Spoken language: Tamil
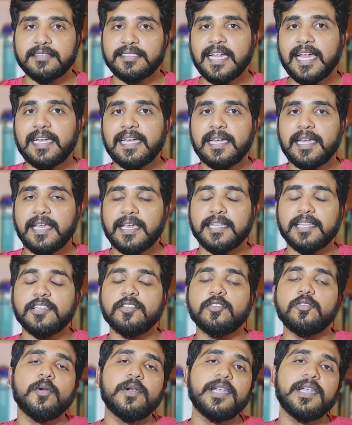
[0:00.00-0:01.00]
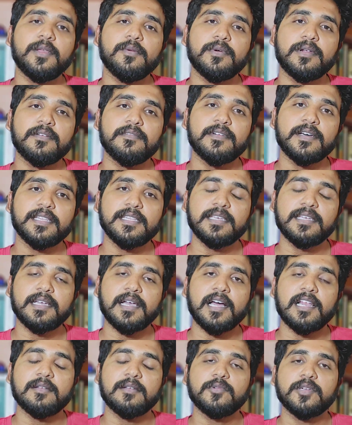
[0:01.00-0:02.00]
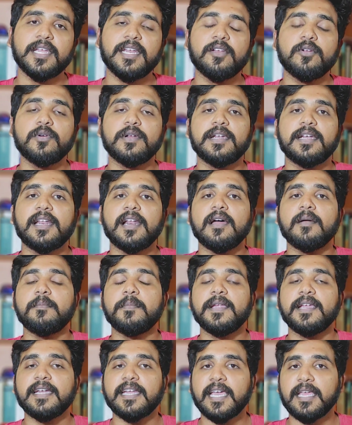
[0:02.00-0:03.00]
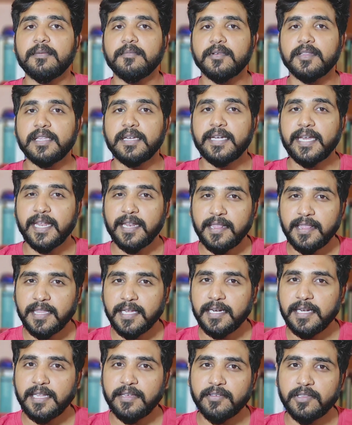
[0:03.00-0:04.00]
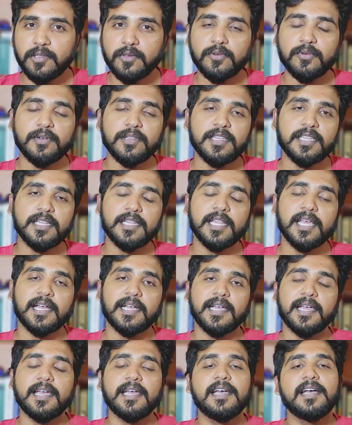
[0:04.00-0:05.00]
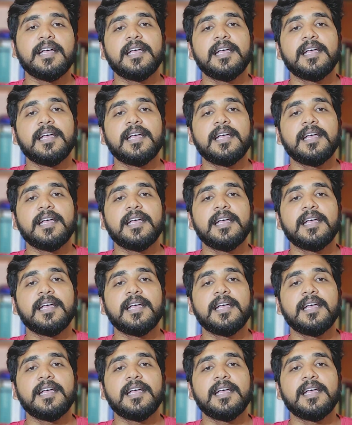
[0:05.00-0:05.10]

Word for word: சாட்டர்டே அதாவது டுவெண்ட்டி ஒன் வந்து ஆல்மோ என்னோடய ட்ராப்பிங் டைம் வந்து டென் தேர்ட்டி வந்து கொடுத்துருந்தாங்க